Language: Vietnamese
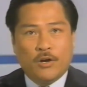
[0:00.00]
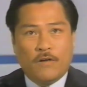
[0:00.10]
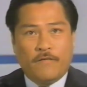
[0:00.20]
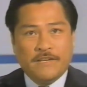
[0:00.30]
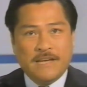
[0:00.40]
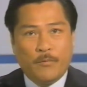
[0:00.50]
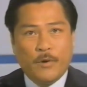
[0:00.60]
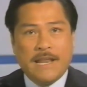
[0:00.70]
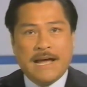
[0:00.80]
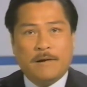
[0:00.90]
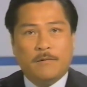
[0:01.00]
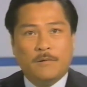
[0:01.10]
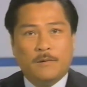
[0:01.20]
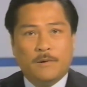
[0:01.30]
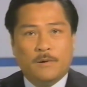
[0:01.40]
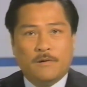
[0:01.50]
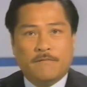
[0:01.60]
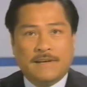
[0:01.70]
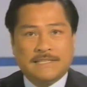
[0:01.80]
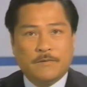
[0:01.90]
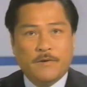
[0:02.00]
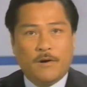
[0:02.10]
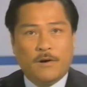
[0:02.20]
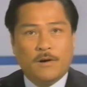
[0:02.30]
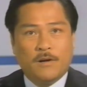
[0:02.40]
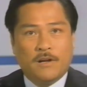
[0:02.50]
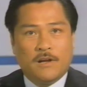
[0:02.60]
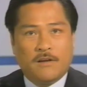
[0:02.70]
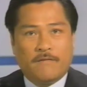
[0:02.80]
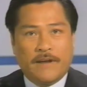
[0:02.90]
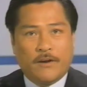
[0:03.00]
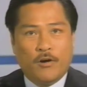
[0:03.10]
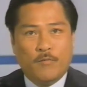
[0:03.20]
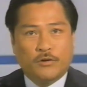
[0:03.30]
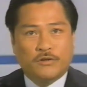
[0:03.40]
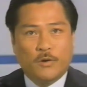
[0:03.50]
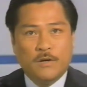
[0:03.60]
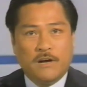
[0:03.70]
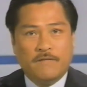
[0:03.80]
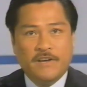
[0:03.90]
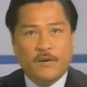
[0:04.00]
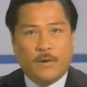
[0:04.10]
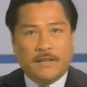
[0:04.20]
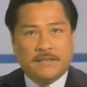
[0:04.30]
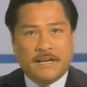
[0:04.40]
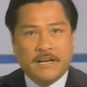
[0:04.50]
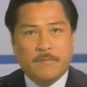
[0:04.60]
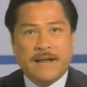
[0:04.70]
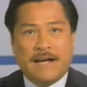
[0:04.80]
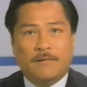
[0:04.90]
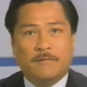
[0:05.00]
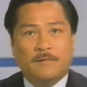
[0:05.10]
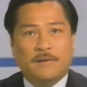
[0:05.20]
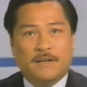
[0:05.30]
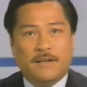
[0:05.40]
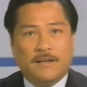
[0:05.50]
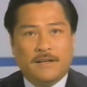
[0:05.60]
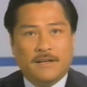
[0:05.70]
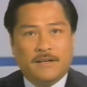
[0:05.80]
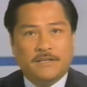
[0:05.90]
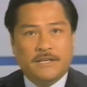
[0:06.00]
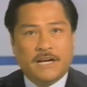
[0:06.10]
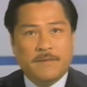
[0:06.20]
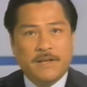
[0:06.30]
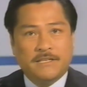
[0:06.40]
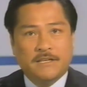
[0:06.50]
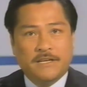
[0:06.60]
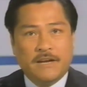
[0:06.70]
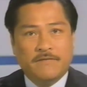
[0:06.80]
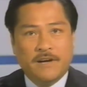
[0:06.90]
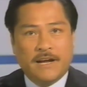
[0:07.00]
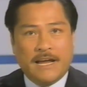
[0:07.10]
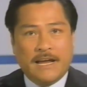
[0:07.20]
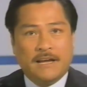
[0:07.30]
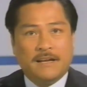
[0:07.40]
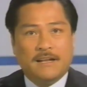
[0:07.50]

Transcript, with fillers: nó phải nhập huyết đạo và sau đó phải có một số lượng vi khuẩn thật đông đảo. Chỉ cần biết sự kiện vừa kể,